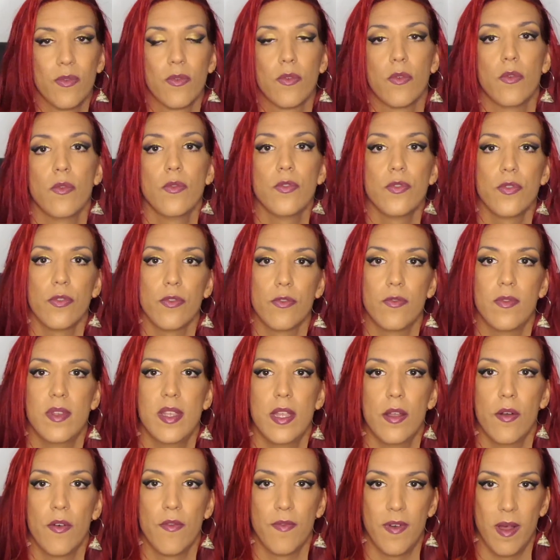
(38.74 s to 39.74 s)
Donc
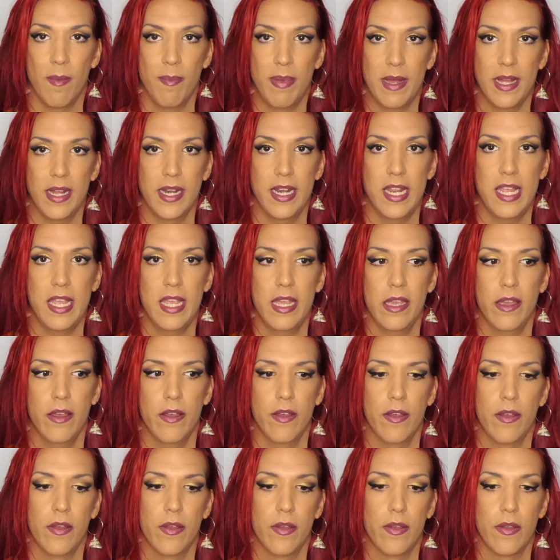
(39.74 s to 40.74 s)
aujourd'hui, on va parler
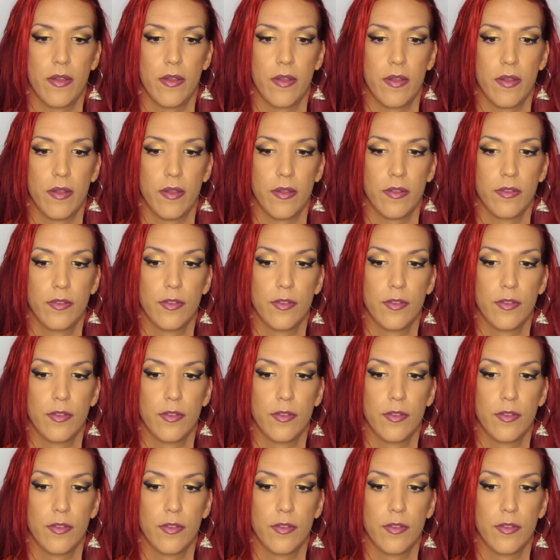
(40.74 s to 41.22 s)
euh,